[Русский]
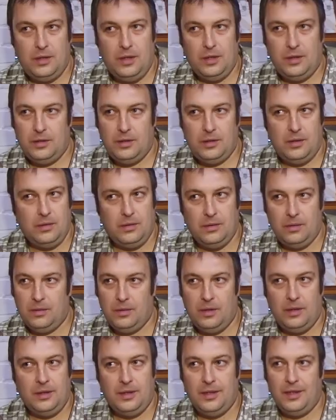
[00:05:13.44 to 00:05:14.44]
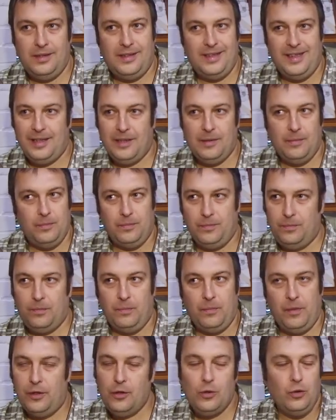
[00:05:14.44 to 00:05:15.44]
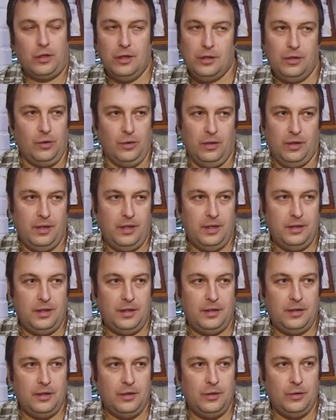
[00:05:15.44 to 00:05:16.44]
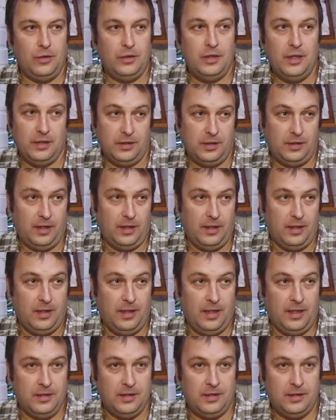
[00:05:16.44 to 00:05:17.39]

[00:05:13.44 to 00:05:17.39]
Здесь э, это не мое кино, это кино детское.